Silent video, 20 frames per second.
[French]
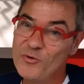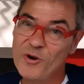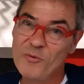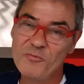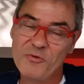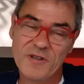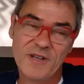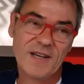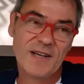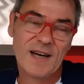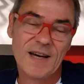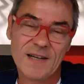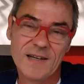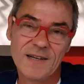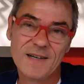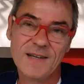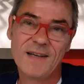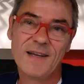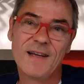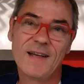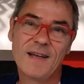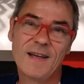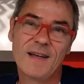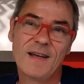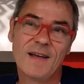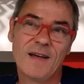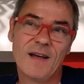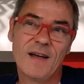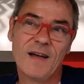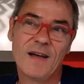pour l'emploi des cadres,
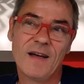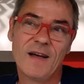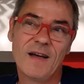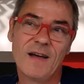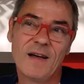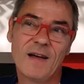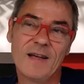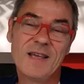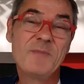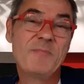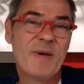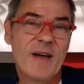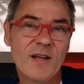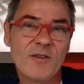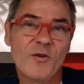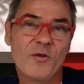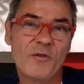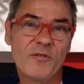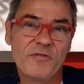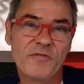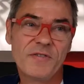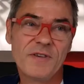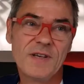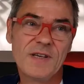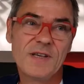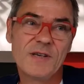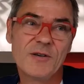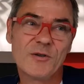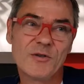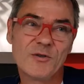euh,
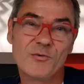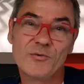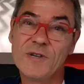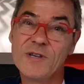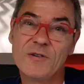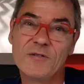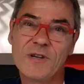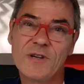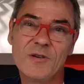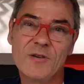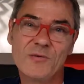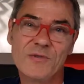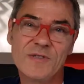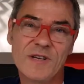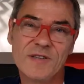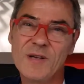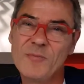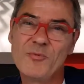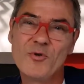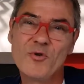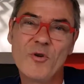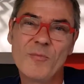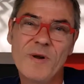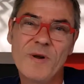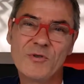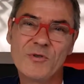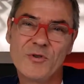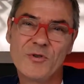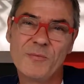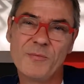hypertrophie ce qu'on est en train de constater plus
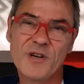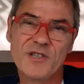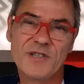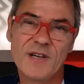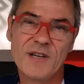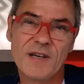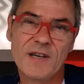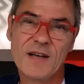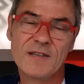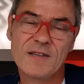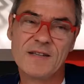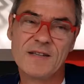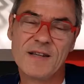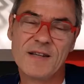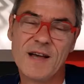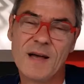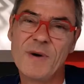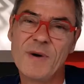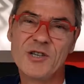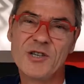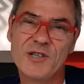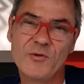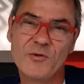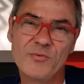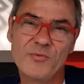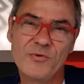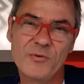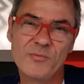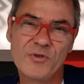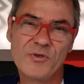globalement sur le marché des cadres. C'est-à-dire un marché de
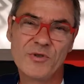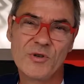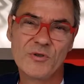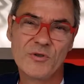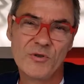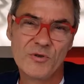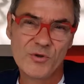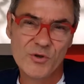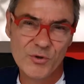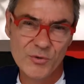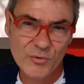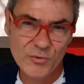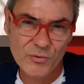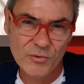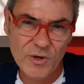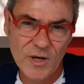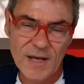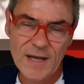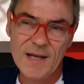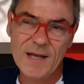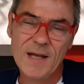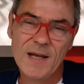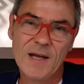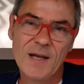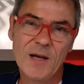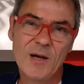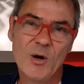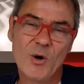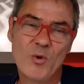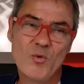plus en plus en tension,
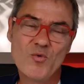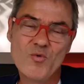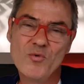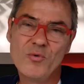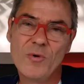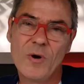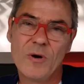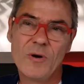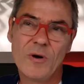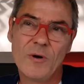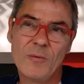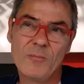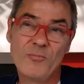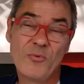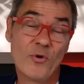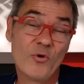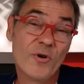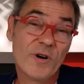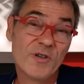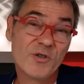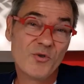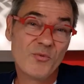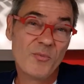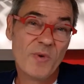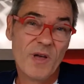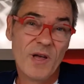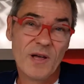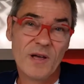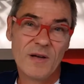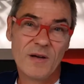où, pour le
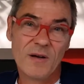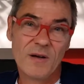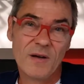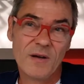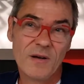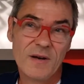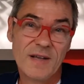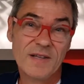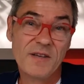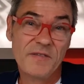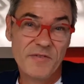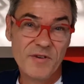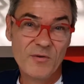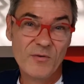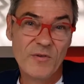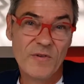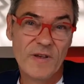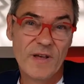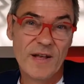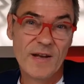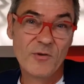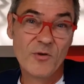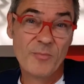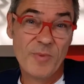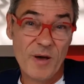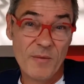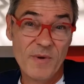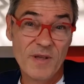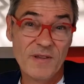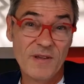résumer, la difficulté, elle est de
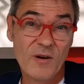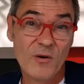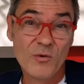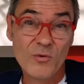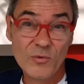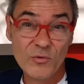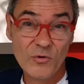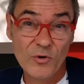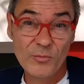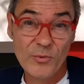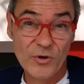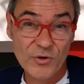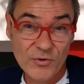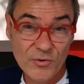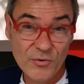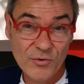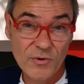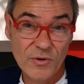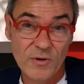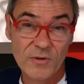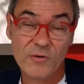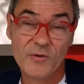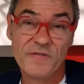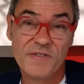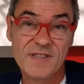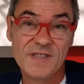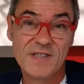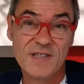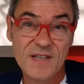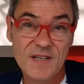permettre des rencontres opportunes, de
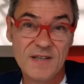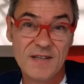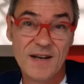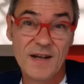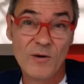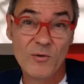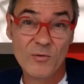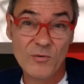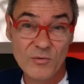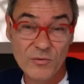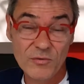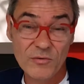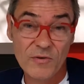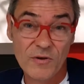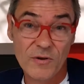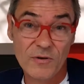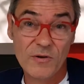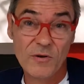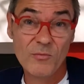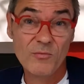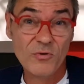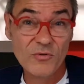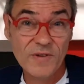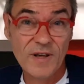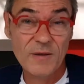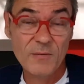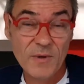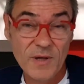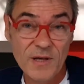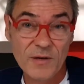faciliter la rencontre dans le bon
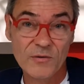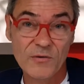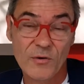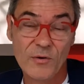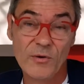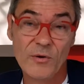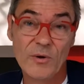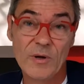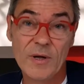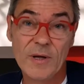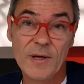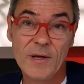timing entre